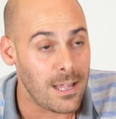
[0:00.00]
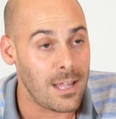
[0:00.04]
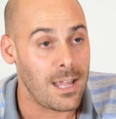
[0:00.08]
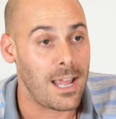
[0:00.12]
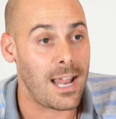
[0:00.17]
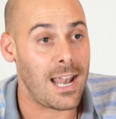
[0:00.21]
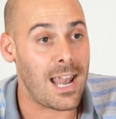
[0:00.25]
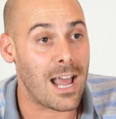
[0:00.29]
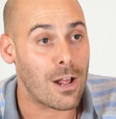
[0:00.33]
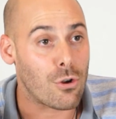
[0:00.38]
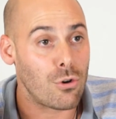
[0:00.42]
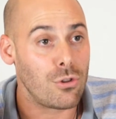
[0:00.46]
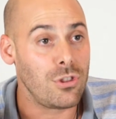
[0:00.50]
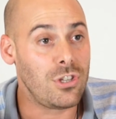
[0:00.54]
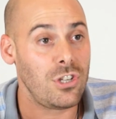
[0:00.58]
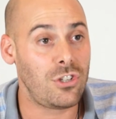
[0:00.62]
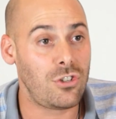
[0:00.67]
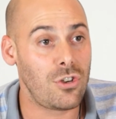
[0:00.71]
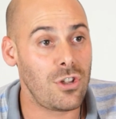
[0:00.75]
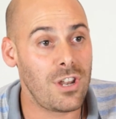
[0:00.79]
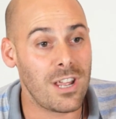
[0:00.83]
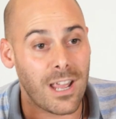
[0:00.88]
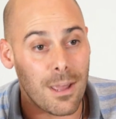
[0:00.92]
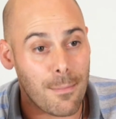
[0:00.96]
en las
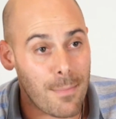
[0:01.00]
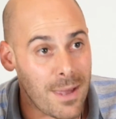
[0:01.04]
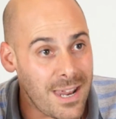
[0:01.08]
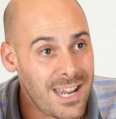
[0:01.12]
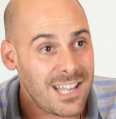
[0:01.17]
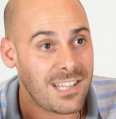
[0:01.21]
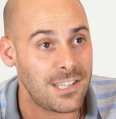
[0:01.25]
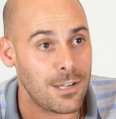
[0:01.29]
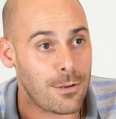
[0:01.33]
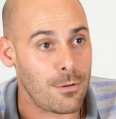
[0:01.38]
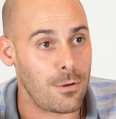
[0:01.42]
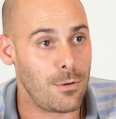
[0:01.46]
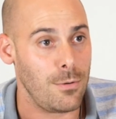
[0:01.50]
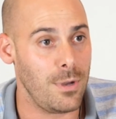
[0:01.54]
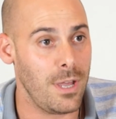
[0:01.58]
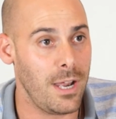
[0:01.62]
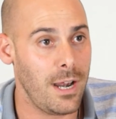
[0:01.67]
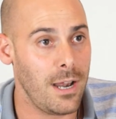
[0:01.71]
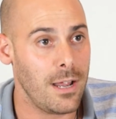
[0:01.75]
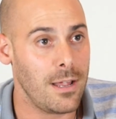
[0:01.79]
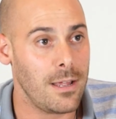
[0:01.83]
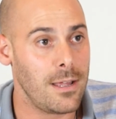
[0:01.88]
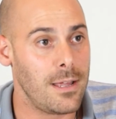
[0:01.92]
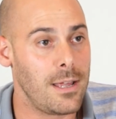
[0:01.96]
condiciones que merece
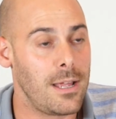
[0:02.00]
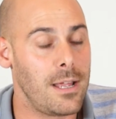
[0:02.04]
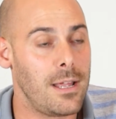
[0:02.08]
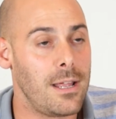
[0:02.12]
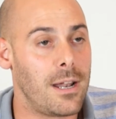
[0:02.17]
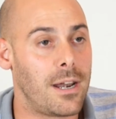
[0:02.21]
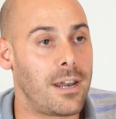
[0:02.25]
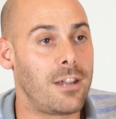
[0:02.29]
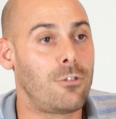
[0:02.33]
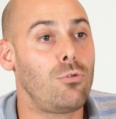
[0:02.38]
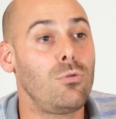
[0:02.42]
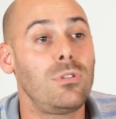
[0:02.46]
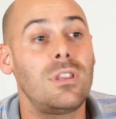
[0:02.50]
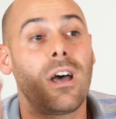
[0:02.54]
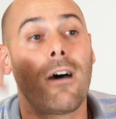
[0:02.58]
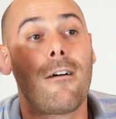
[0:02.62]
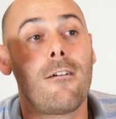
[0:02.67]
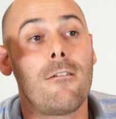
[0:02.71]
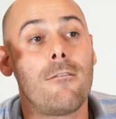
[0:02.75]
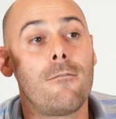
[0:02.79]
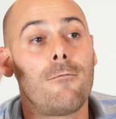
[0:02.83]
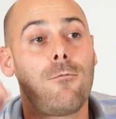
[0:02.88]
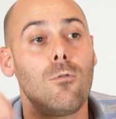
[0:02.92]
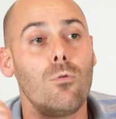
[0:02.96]
vivir,
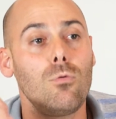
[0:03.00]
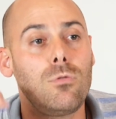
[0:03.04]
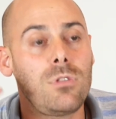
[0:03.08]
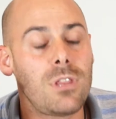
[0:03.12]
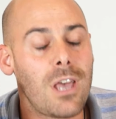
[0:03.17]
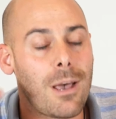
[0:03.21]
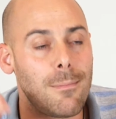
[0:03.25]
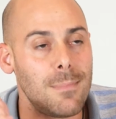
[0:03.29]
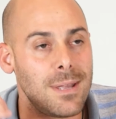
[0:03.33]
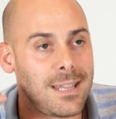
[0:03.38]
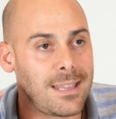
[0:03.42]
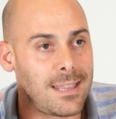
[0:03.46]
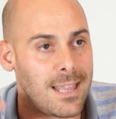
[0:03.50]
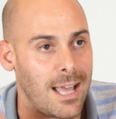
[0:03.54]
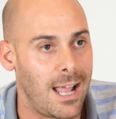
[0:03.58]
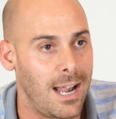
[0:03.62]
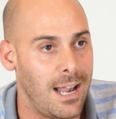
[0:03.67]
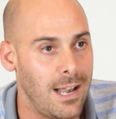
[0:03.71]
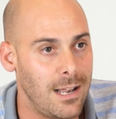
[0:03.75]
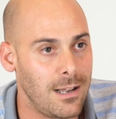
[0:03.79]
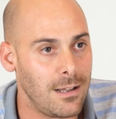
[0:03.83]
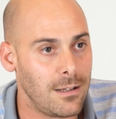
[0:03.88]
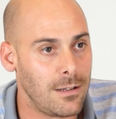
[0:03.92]
resulta fundamental.